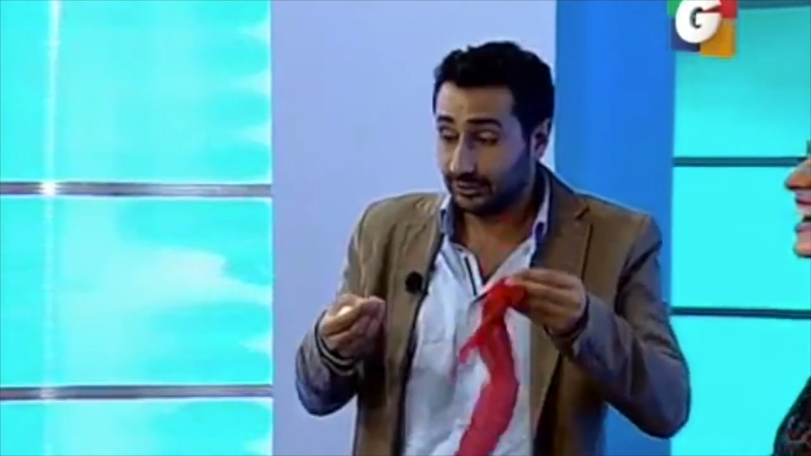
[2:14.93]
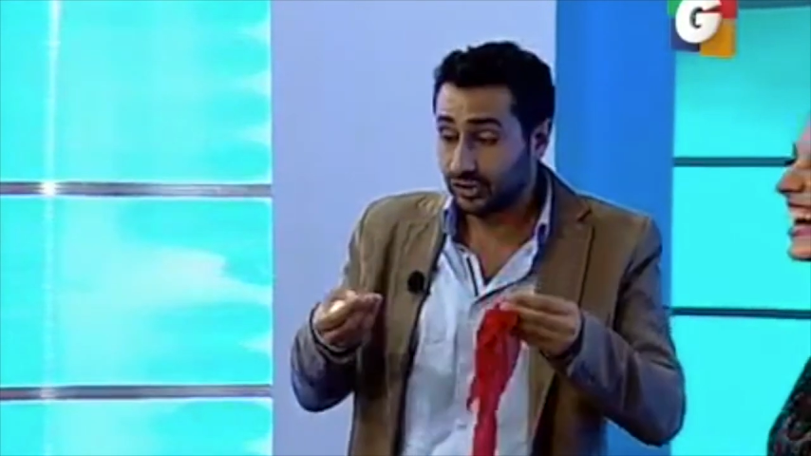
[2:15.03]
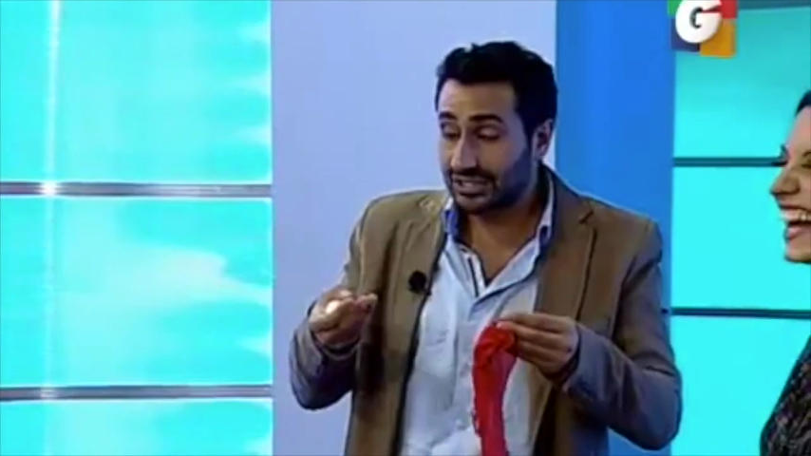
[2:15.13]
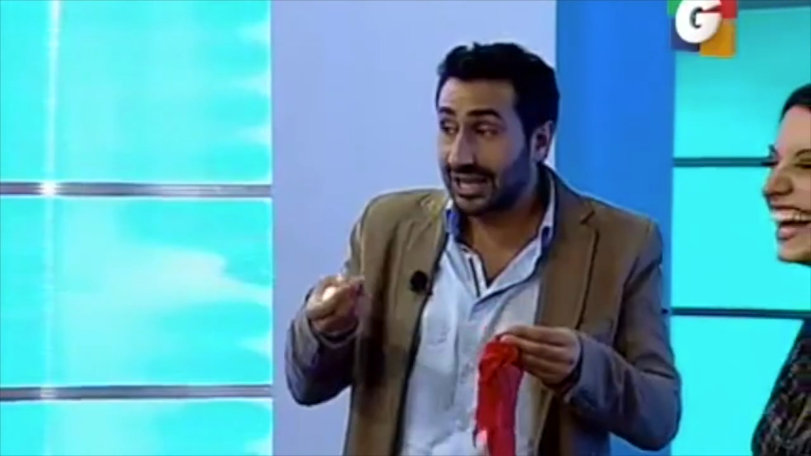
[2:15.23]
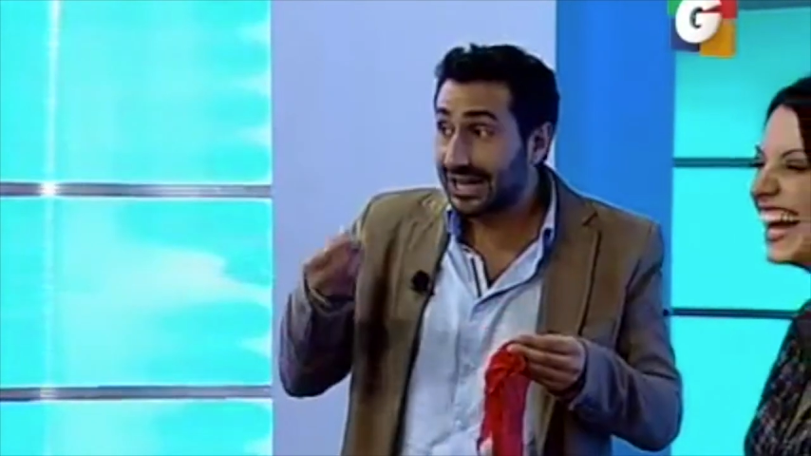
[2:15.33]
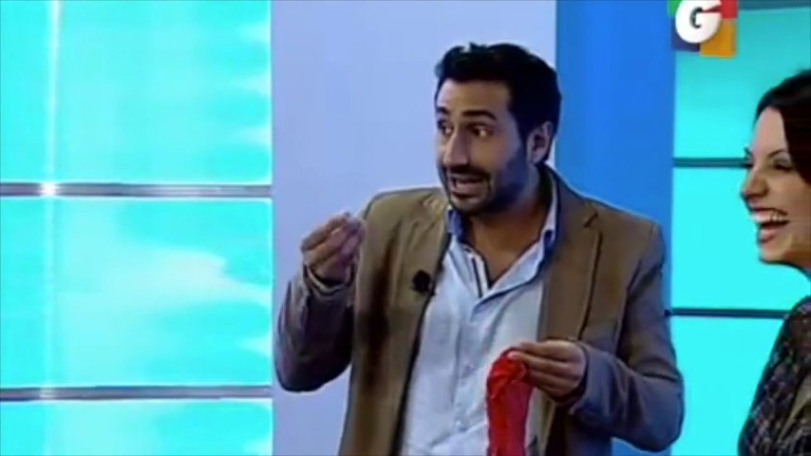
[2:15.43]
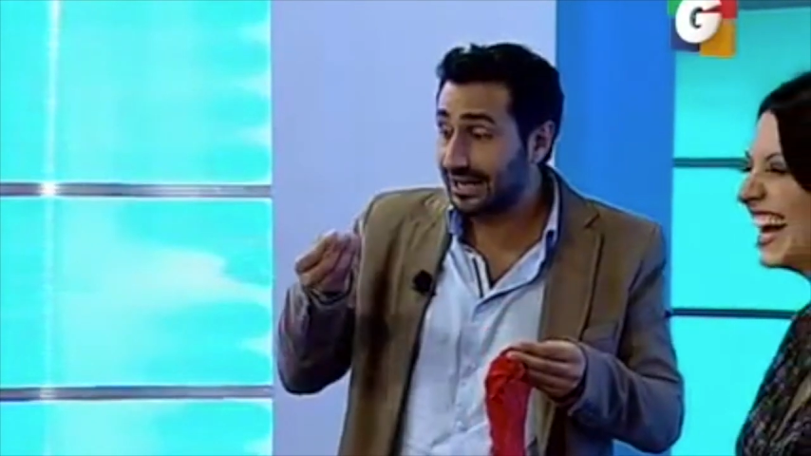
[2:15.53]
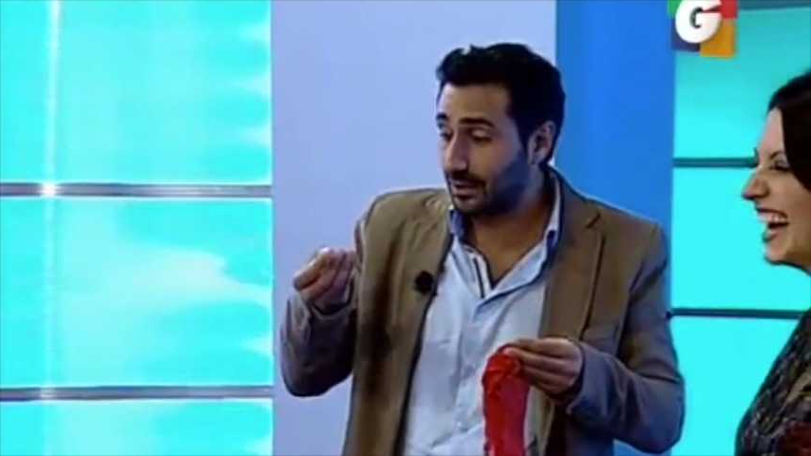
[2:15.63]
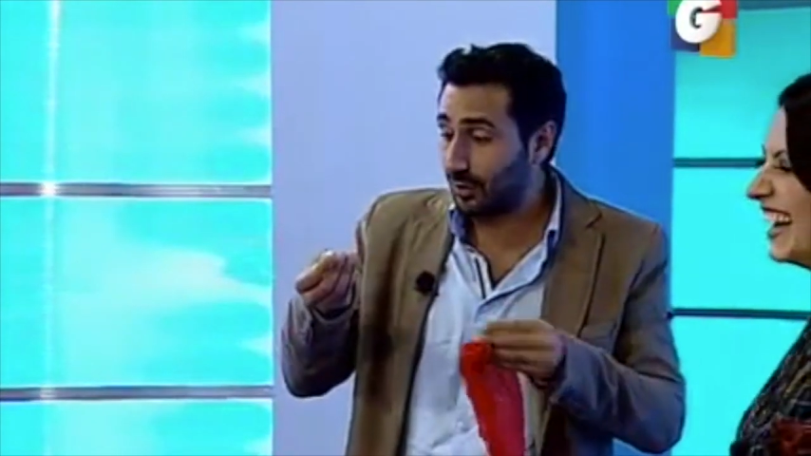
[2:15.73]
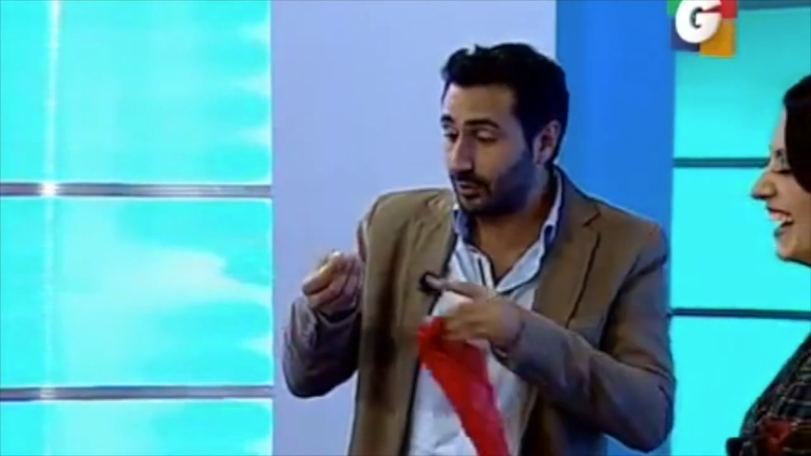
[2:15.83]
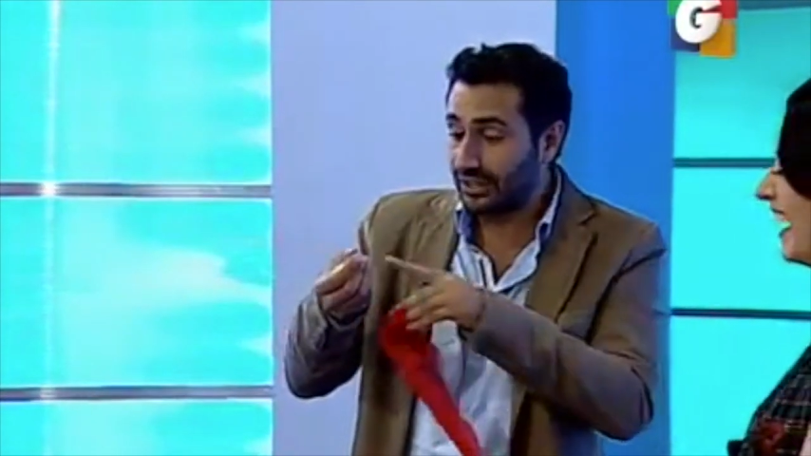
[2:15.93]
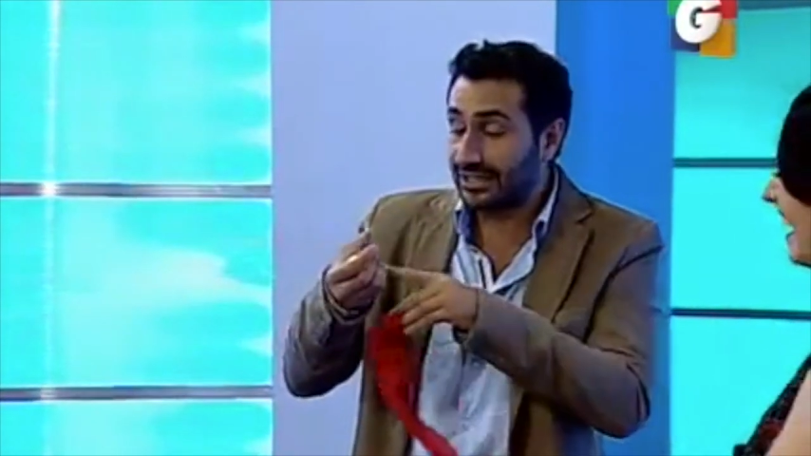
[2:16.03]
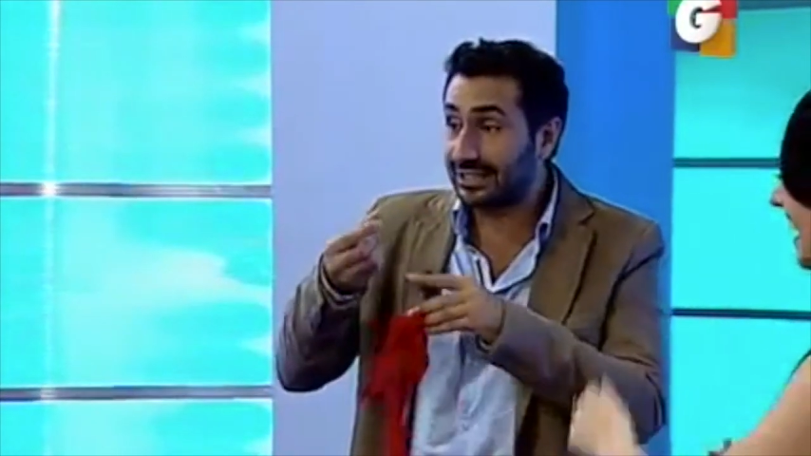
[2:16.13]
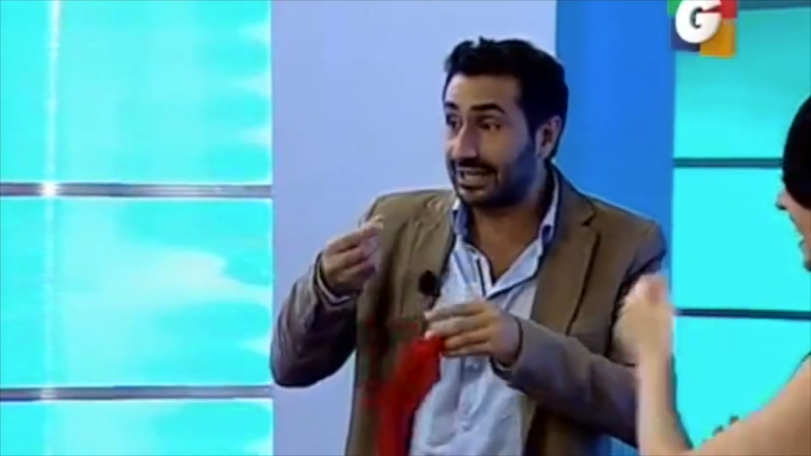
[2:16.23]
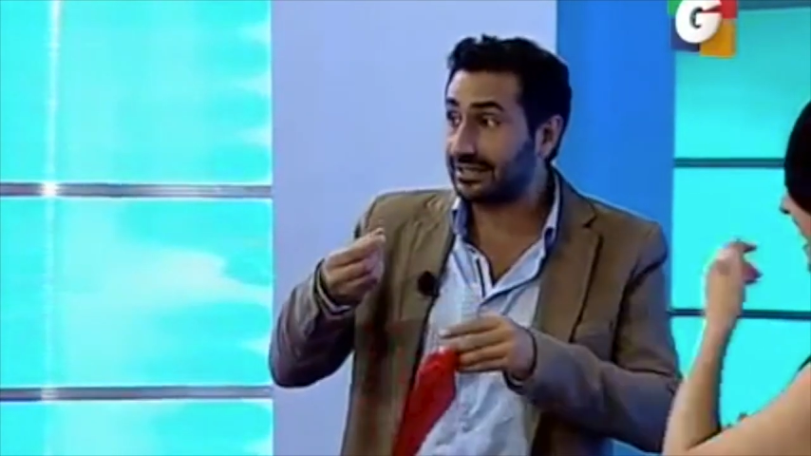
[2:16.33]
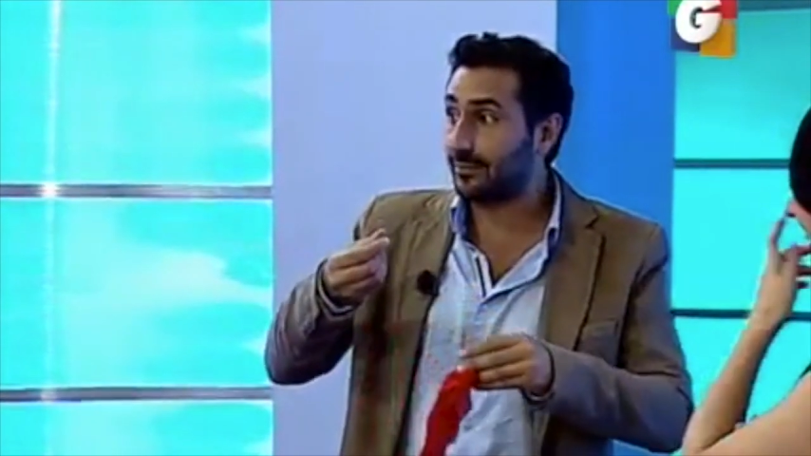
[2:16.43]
Entonces, el, huevo tiene que estar en,